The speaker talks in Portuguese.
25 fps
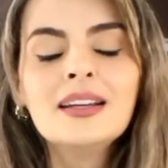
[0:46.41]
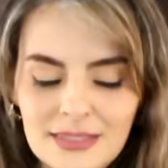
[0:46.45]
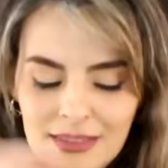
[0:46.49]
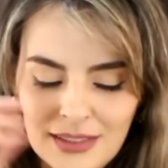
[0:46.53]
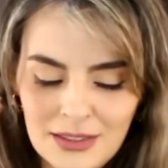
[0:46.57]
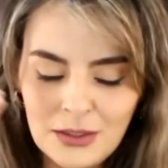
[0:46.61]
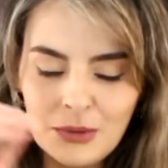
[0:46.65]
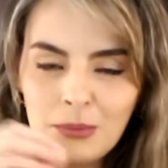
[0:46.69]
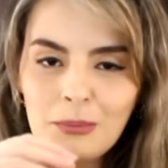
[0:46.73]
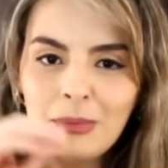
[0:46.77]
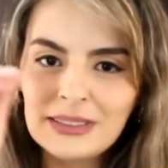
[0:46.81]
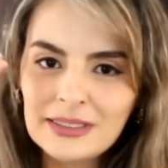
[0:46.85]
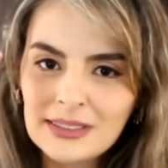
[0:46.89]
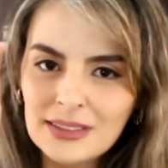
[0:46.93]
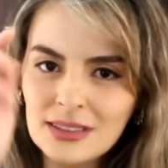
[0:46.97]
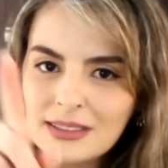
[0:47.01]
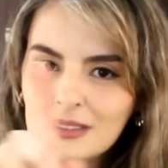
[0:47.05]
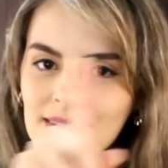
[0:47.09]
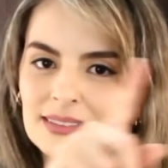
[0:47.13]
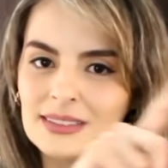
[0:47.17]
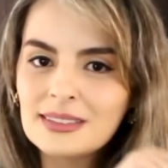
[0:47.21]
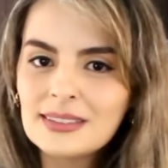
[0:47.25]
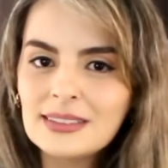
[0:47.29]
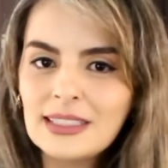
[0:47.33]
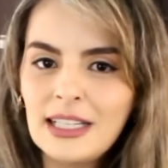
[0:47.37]
Então, mas
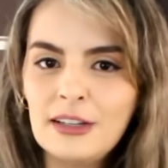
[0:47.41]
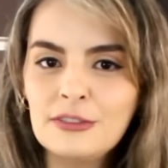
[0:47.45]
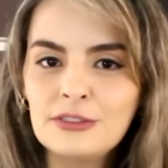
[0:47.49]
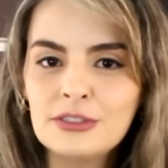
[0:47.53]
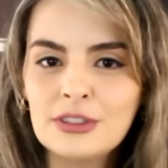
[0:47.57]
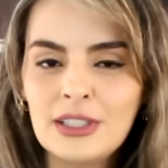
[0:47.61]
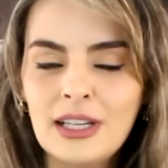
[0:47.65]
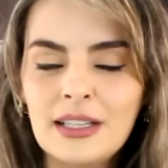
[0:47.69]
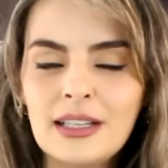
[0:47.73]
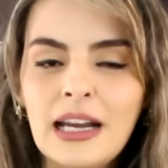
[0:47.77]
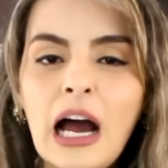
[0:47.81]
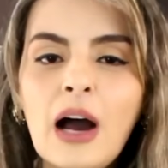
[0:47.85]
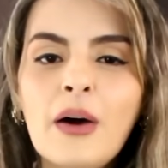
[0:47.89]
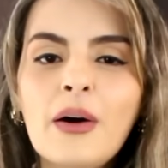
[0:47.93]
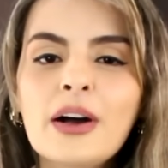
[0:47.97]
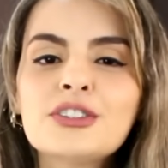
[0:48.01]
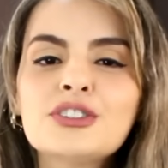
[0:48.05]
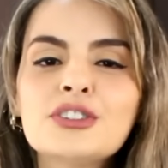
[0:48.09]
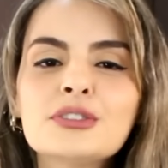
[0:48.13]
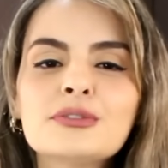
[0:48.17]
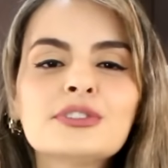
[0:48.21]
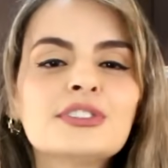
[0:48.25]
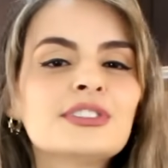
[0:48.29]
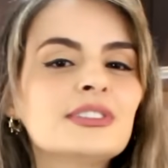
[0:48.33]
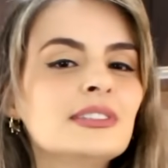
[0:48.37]
antes se inscreve no canal,
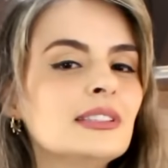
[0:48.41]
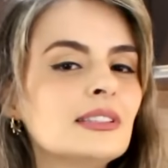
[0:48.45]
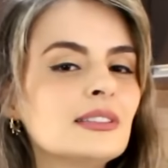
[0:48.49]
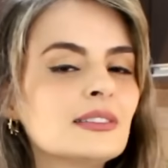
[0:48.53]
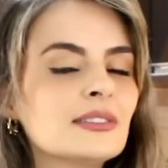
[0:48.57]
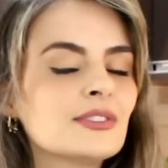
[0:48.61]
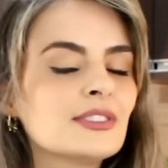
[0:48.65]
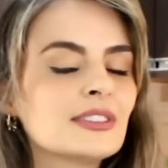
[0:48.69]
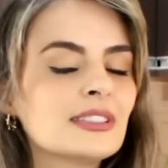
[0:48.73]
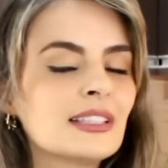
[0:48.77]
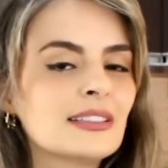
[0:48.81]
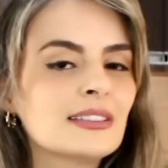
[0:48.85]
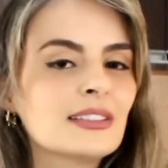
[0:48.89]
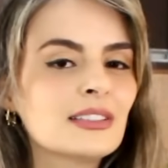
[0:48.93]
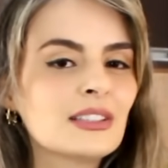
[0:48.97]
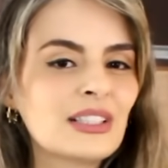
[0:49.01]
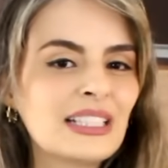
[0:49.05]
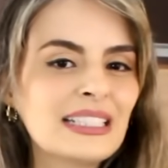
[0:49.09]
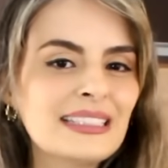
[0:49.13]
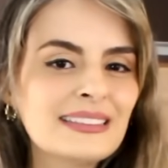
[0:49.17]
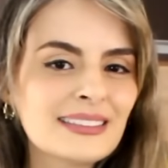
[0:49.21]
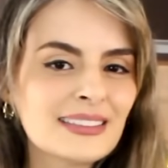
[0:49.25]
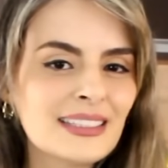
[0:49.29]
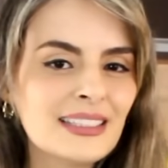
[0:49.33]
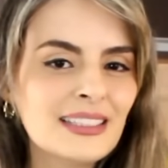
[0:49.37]
ativa o sininho se você ainda não
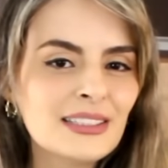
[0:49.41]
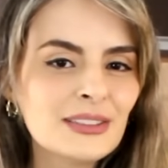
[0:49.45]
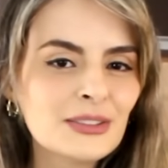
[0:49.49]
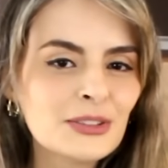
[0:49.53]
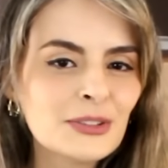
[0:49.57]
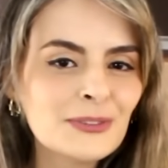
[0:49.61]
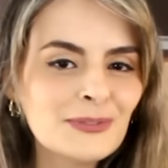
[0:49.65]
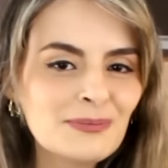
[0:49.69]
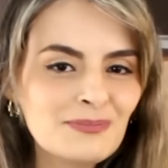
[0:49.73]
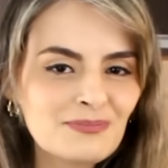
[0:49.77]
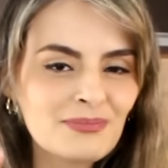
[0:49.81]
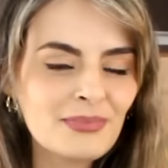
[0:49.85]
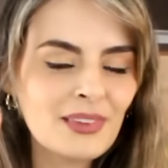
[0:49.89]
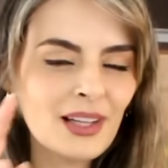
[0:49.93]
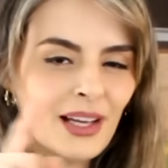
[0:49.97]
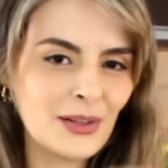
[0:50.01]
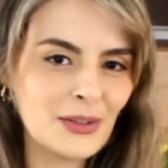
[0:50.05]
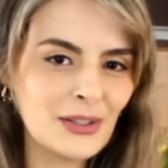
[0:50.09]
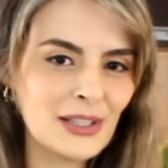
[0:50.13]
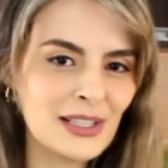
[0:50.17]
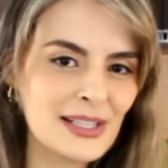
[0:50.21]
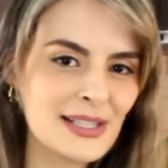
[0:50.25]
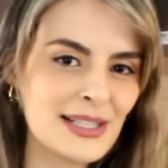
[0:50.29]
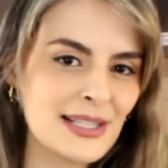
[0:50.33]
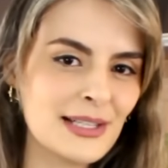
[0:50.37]
é inscrito.
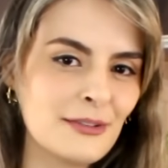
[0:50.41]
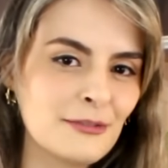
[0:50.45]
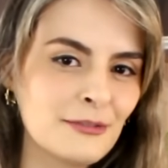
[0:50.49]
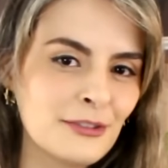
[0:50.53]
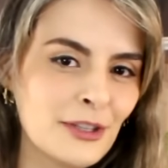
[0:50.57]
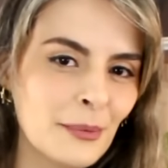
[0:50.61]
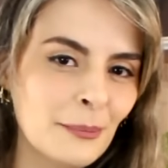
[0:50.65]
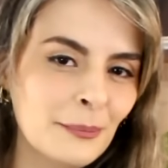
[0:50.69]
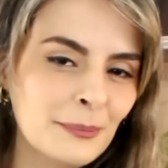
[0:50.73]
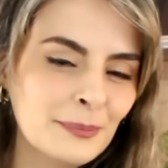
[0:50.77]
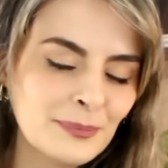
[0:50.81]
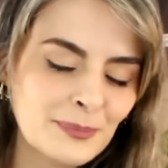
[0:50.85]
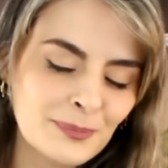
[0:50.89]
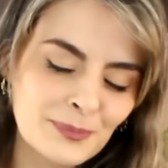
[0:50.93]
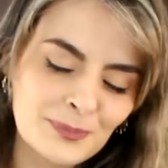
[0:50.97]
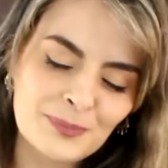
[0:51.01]
Agora sim, vamos?